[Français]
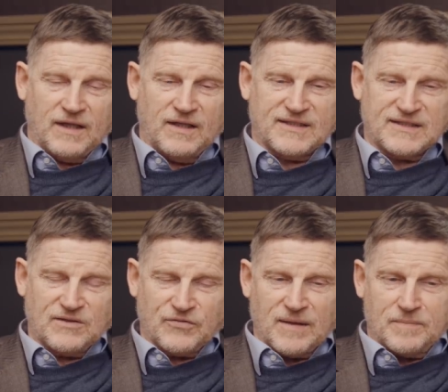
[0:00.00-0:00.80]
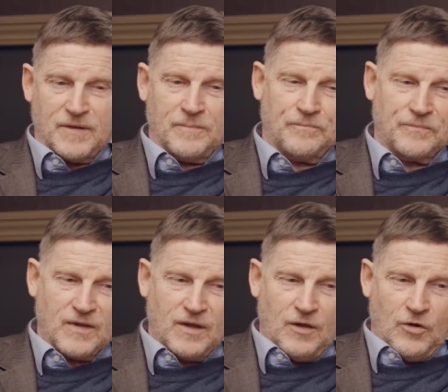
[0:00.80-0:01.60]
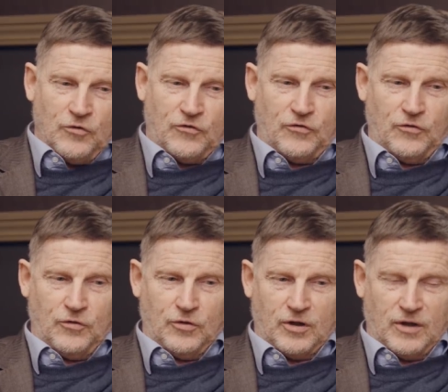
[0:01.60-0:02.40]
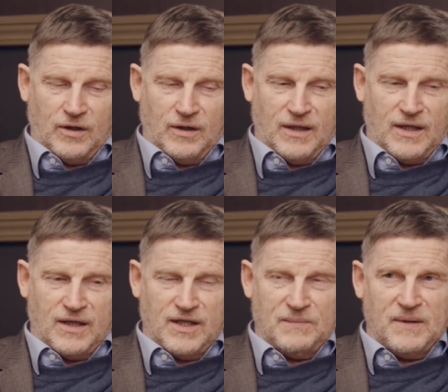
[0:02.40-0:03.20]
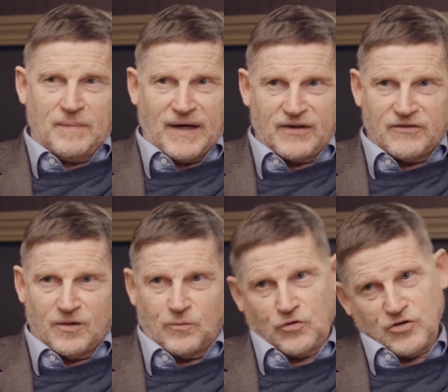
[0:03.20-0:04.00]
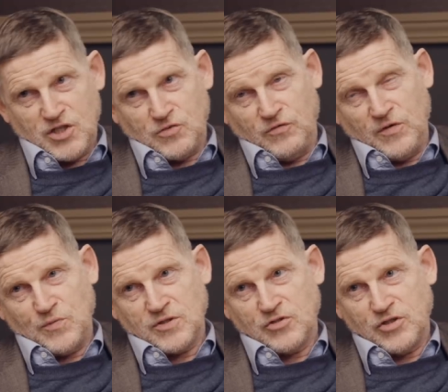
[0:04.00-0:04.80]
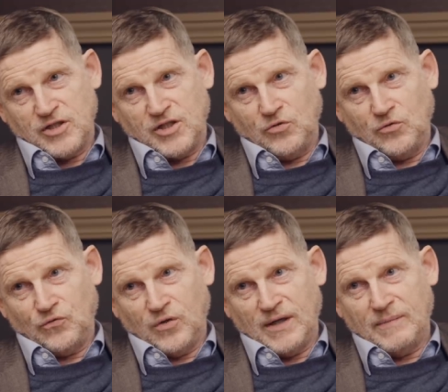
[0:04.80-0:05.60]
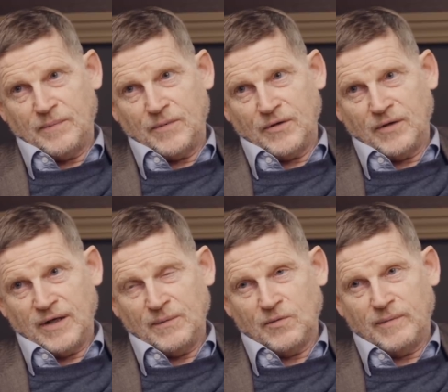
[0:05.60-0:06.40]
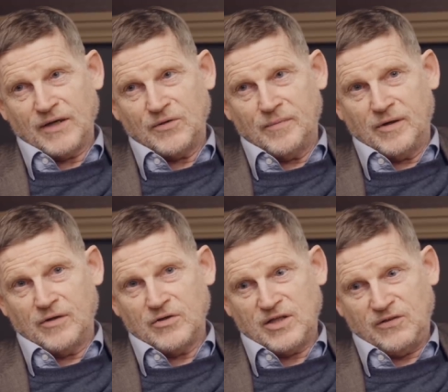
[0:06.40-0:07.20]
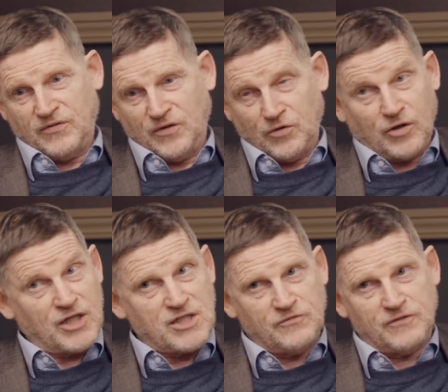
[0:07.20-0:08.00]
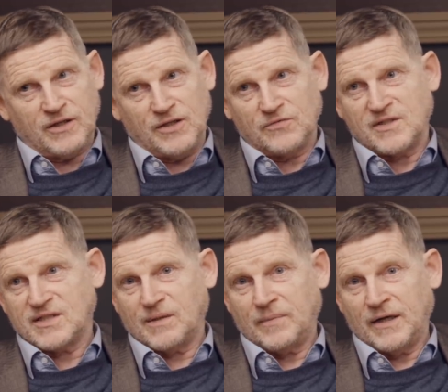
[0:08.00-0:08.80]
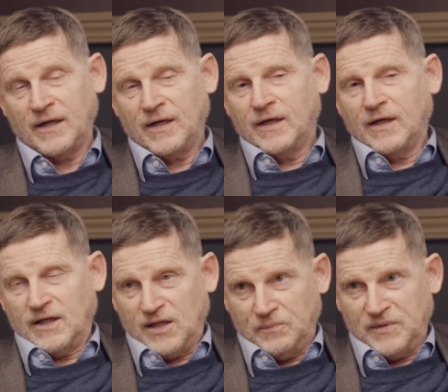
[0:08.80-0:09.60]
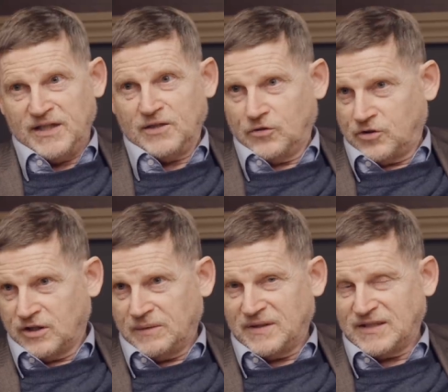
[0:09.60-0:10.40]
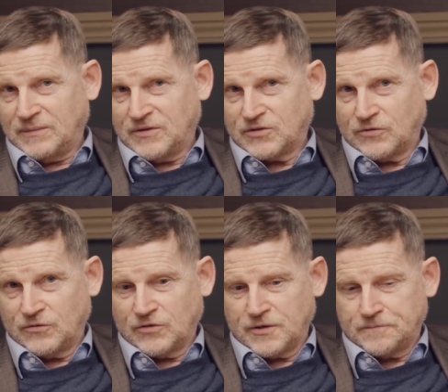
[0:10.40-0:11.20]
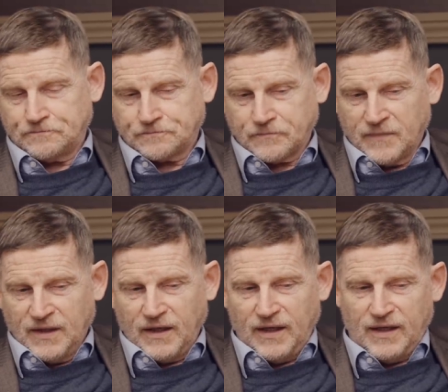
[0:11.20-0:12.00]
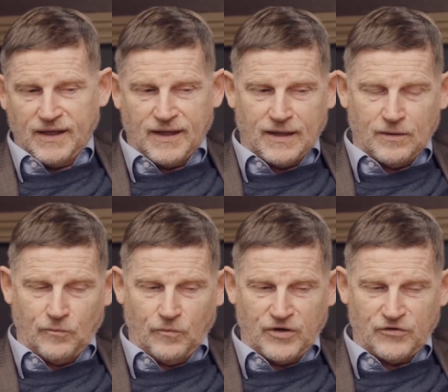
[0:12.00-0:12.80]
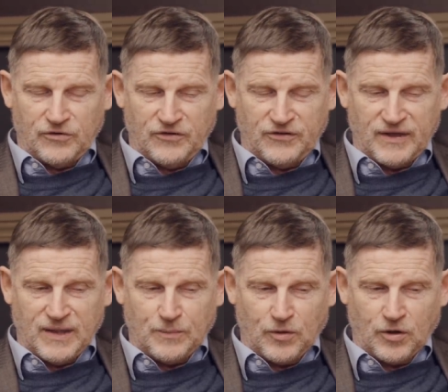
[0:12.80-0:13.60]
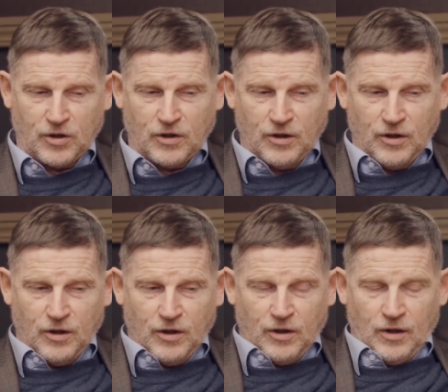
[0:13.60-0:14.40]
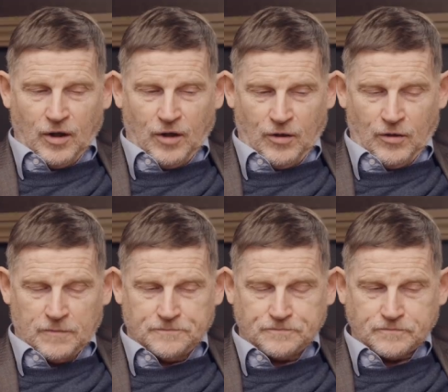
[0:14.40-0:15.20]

Et ça, c'est frappant. Sur la Libye, par exemple, que j'ai suivi, puisque j'ai été deux fois là-bas pendant les bombardements, j'ai fait une enquête, j'ai fait un livre qui s'appelle Libye, autant et médias mensonges. Et là, moi, je disais à l'époque, un,